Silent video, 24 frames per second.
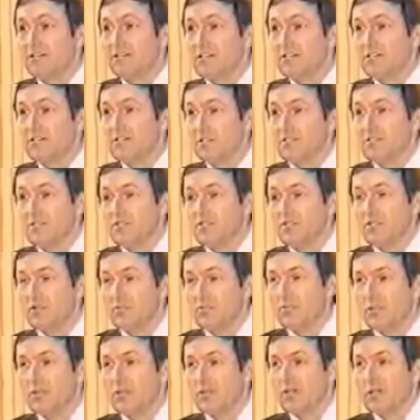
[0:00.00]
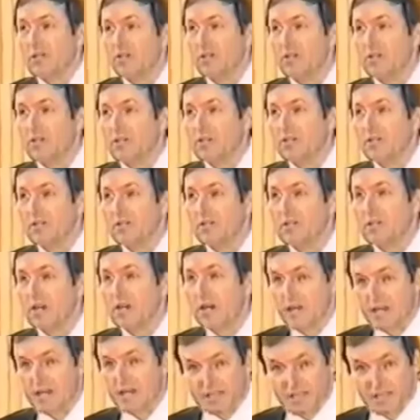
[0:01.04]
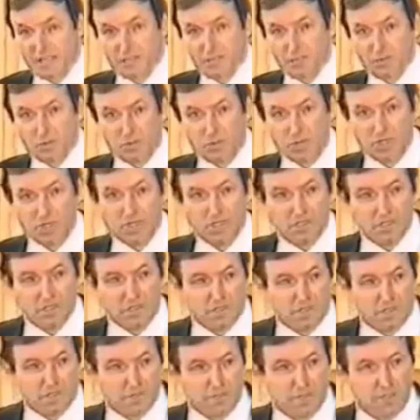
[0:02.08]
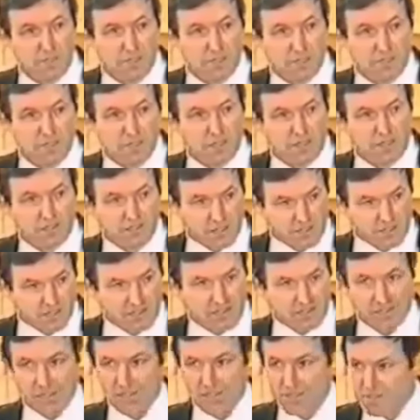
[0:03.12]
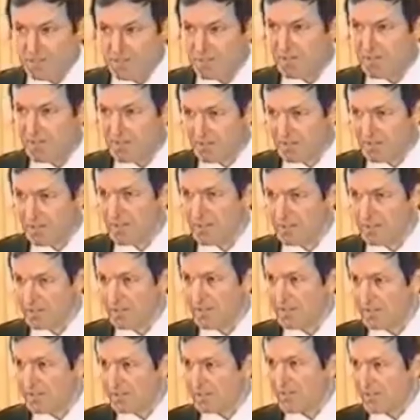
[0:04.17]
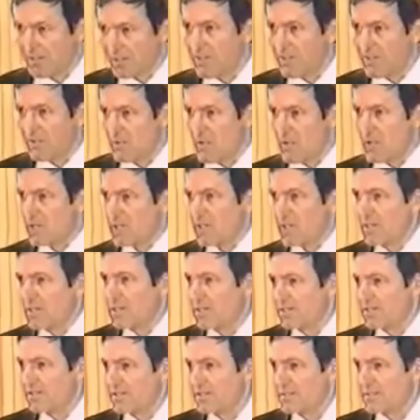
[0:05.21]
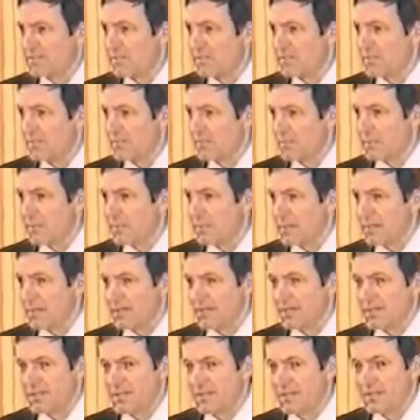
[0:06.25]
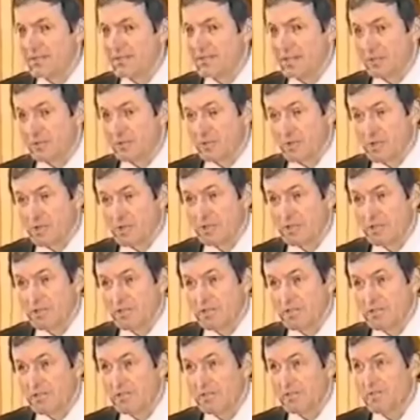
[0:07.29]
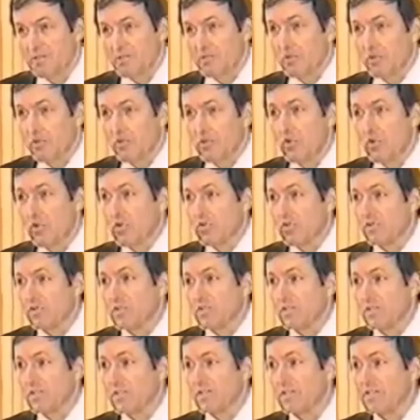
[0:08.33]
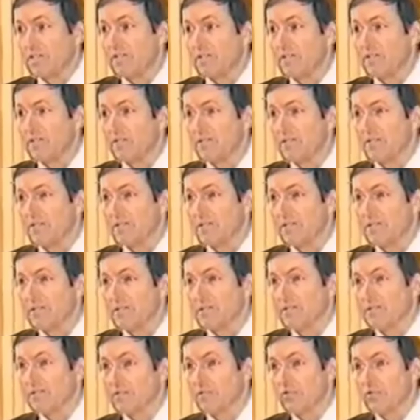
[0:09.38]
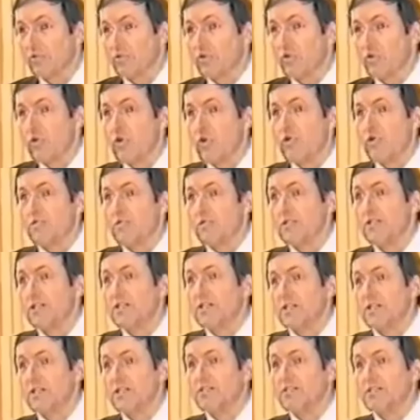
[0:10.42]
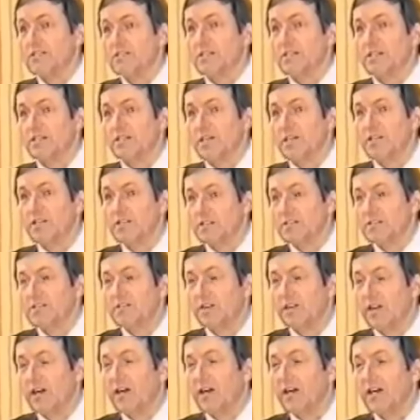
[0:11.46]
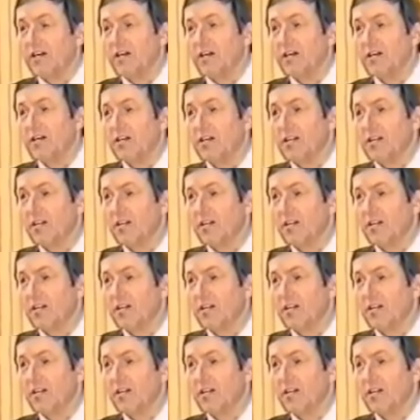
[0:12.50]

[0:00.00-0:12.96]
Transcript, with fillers: Кризис во всем. А когда много кризисов, значит, есть э, корневой кризис. Какой духовный. Духовный кризис человечества.